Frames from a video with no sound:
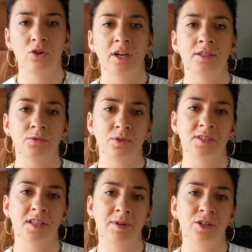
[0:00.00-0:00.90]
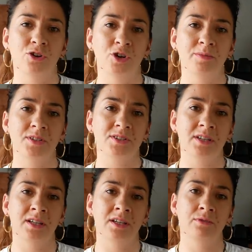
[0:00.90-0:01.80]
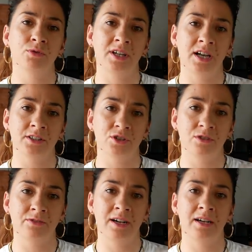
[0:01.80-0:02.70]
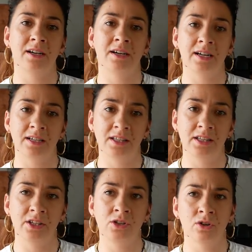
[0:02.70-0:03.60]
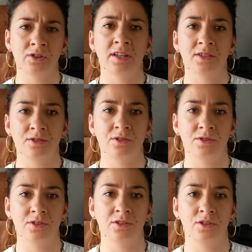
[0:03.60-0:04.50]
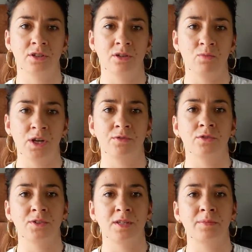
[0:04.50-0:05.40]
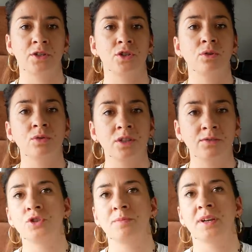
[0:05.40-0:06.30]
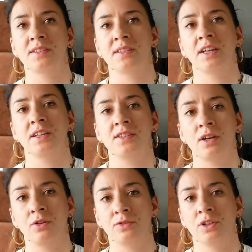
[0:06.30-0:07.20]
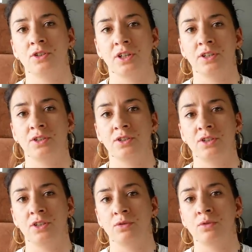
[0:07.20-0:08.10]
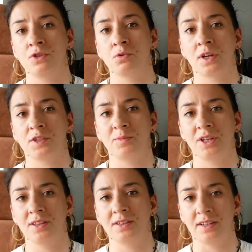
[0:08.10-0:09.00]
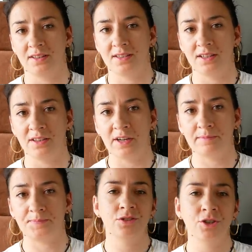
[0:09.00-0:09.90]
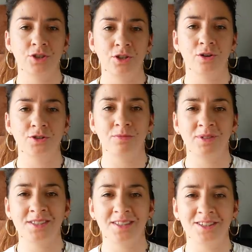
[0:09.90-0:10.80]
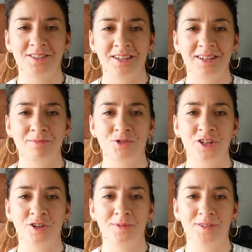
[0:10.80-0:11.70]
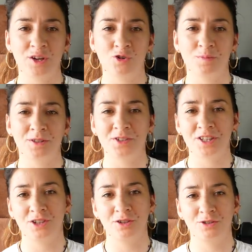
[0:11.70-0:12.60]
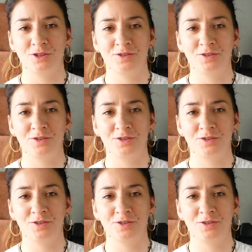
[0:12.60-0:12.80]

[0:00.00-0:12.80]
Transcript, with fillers: Lokalnym tureckim alkoholem jest e, wódka anerzowa, raki i ona jest dosyć e, łatwo dostępna, szczególnie w dużych miastach i zachodniej części Turcji, która jest mniej tradycyjna. Jeśli chodzi o miejsca, gdzie można robić zakupy, to z naszego